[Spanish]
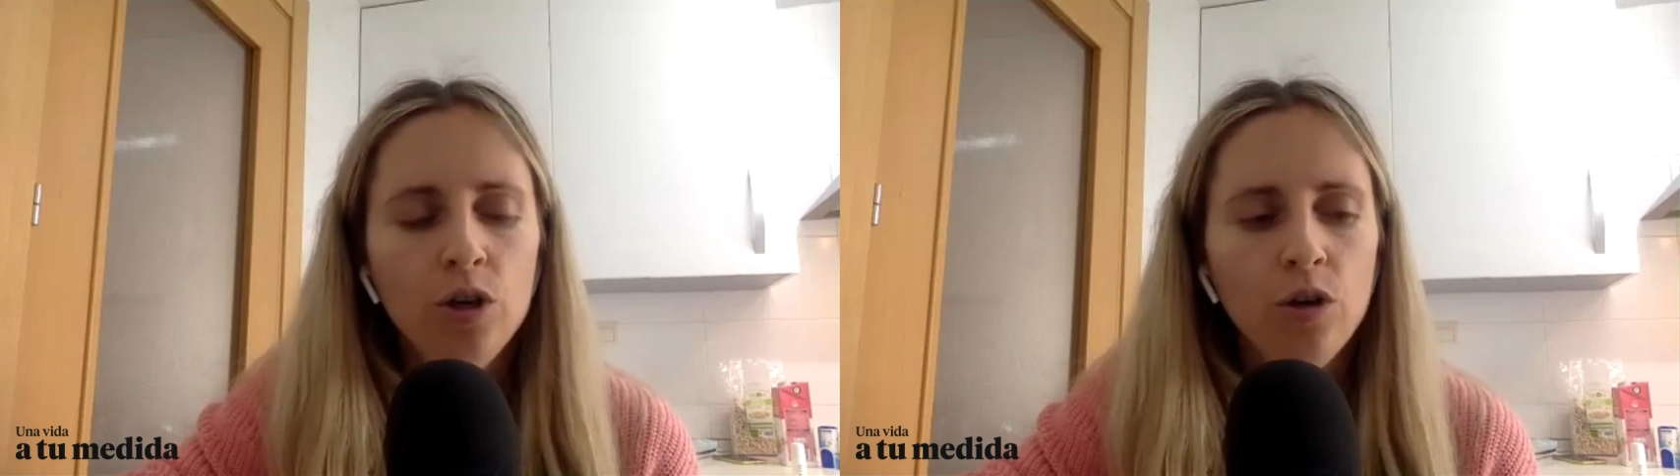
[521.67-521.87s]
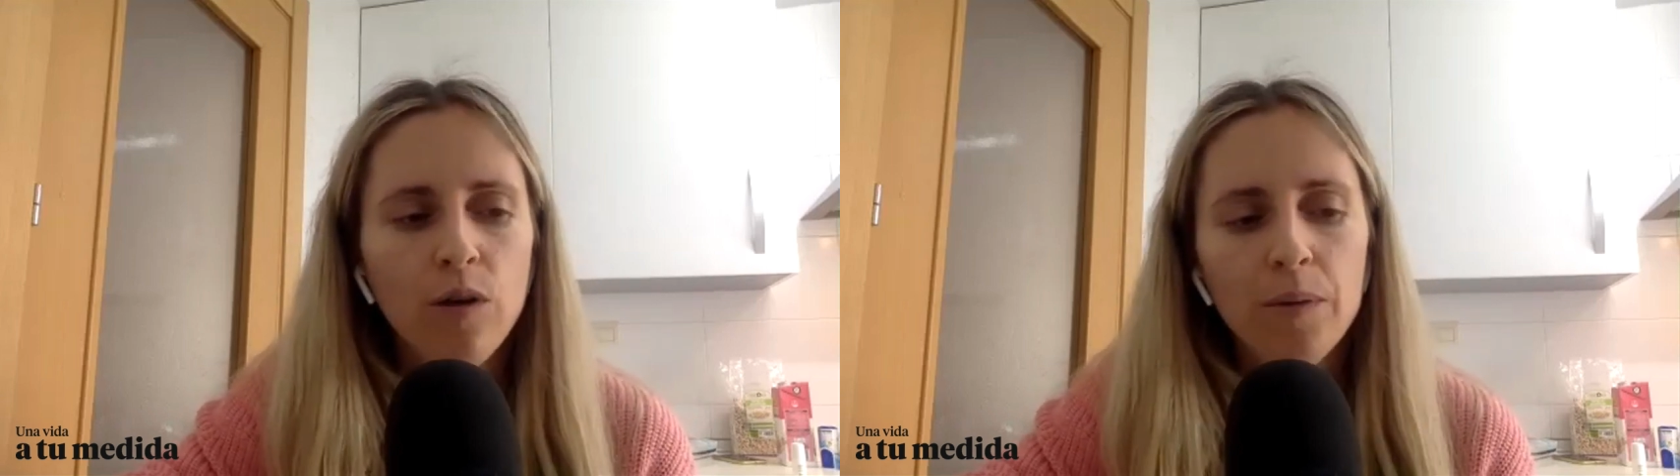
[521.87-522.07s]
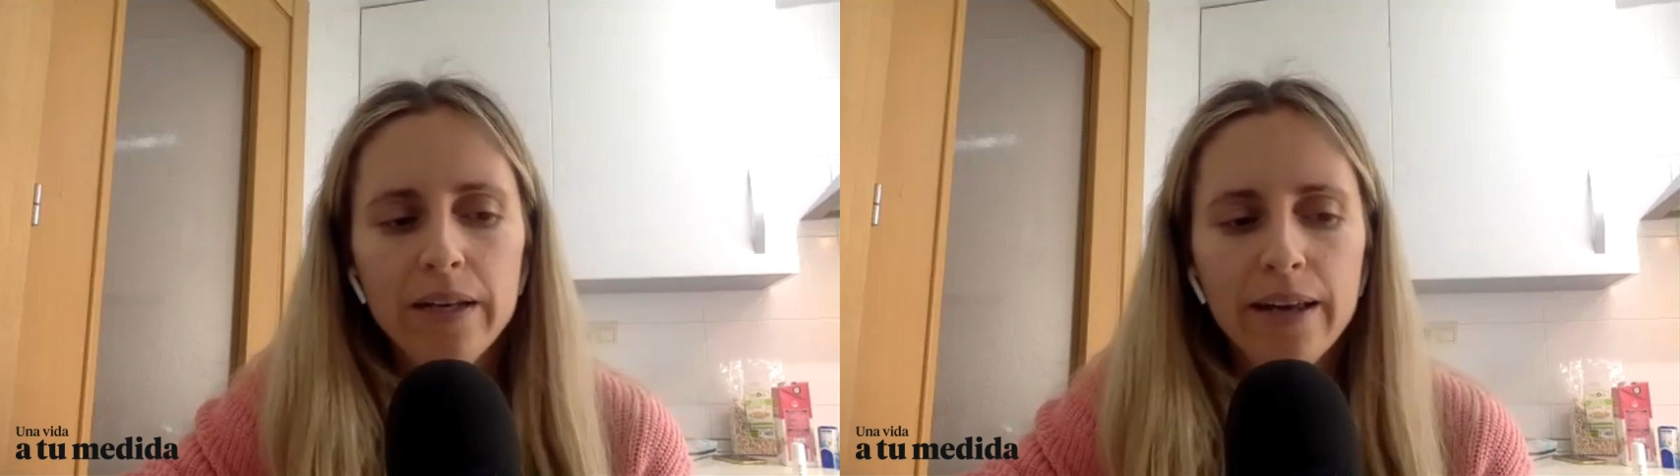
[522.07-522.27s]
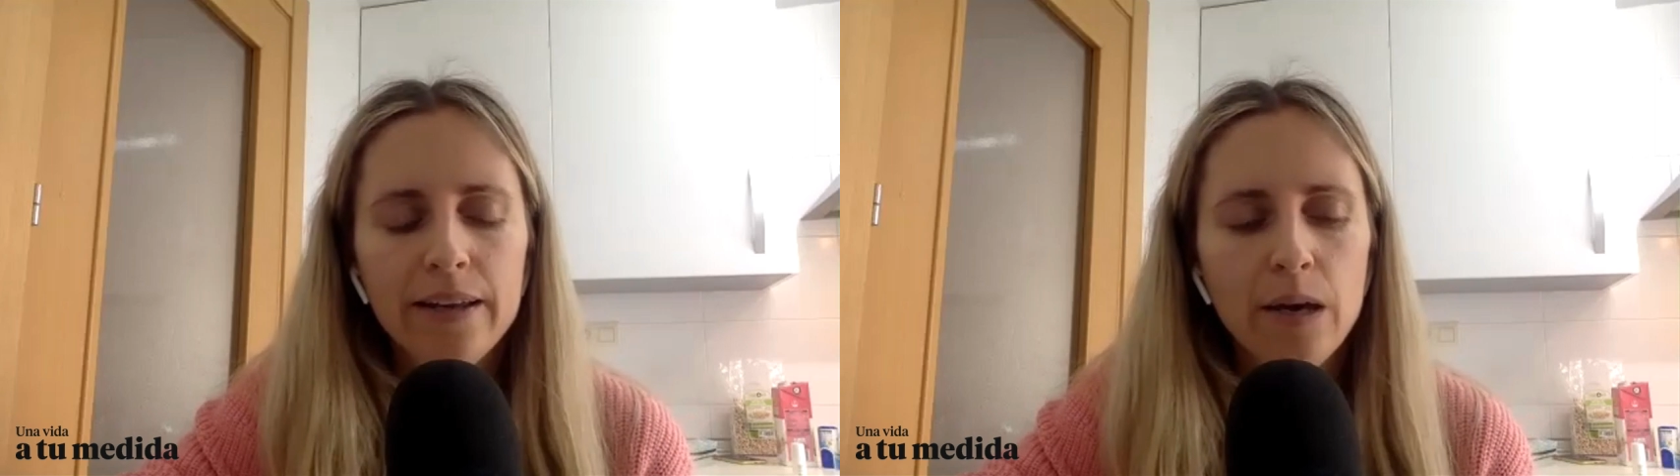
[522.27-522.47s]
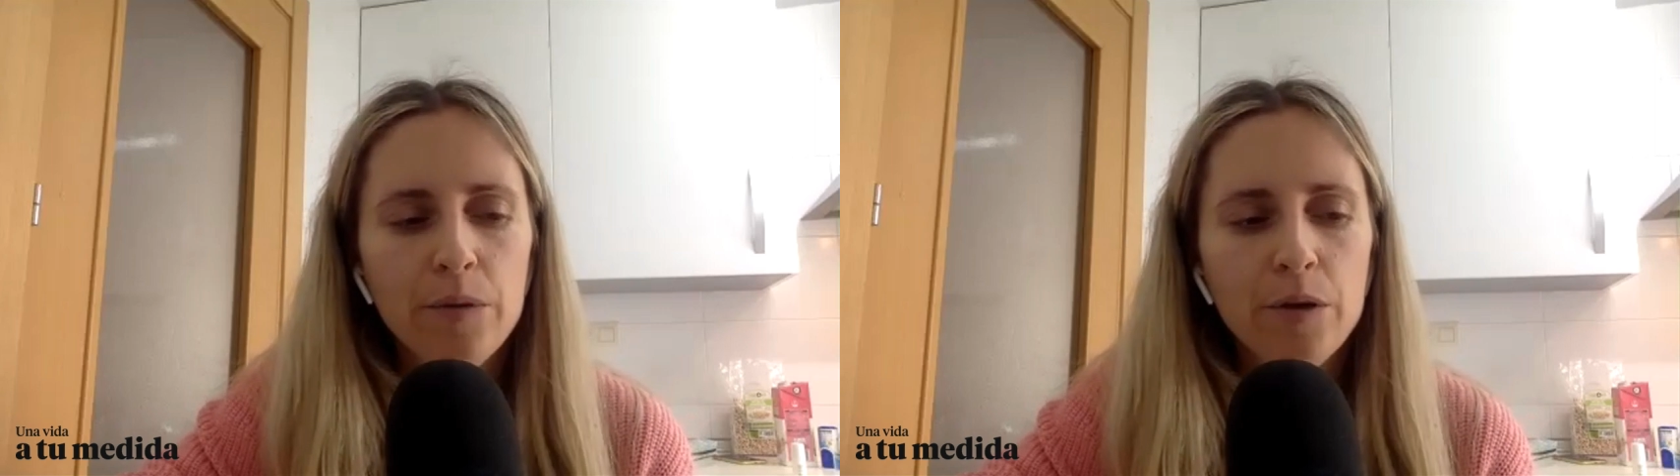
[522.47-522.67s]
con
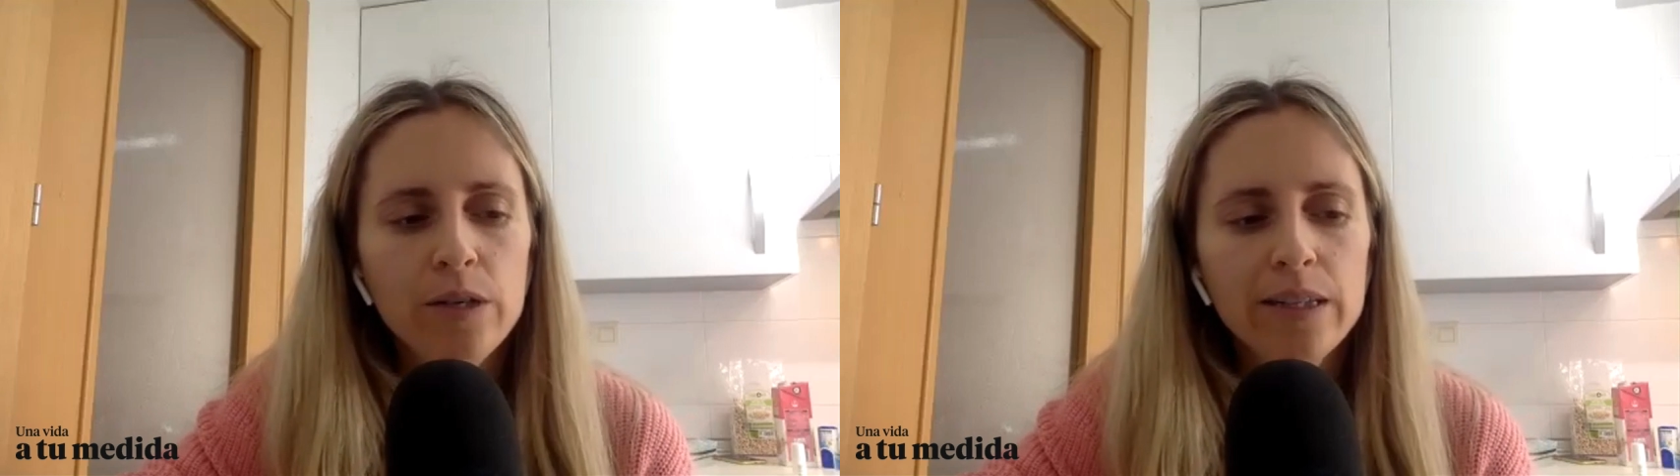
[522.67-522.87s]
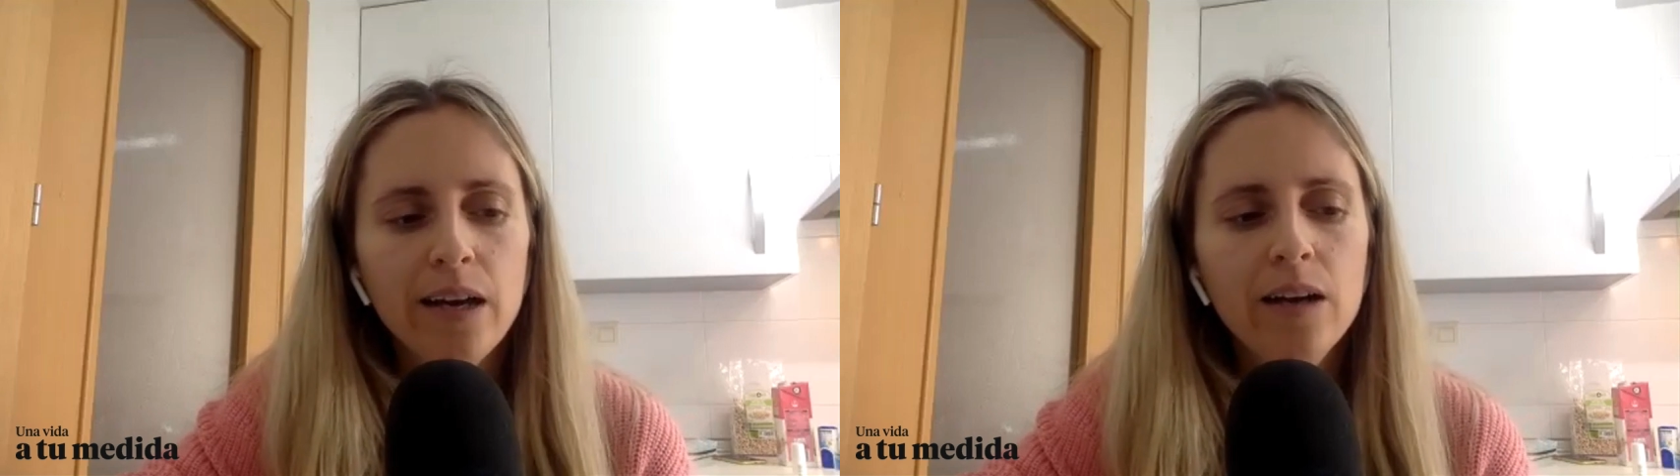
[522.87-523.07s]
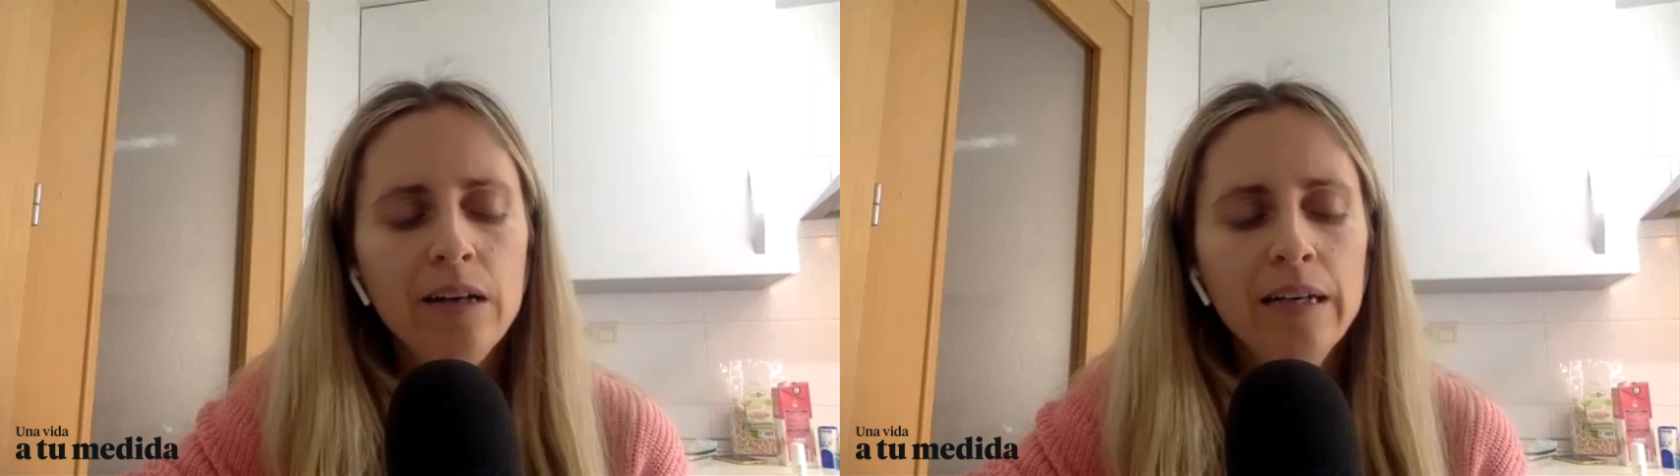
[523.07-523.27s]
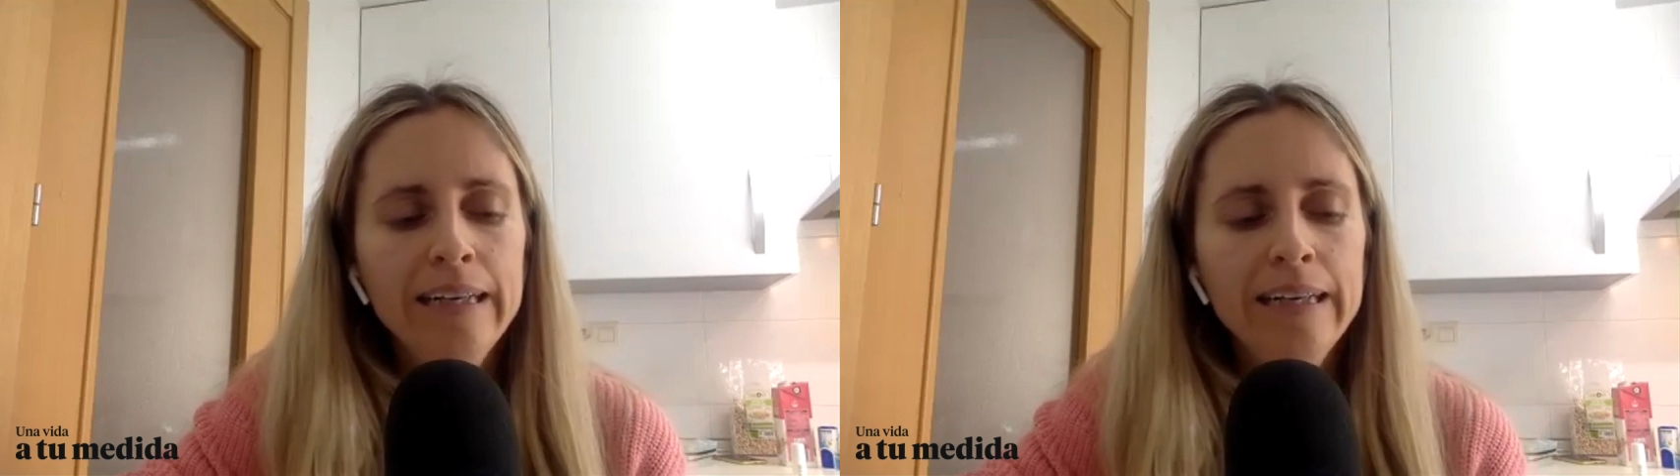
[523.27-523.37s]
familiares y amigos y tal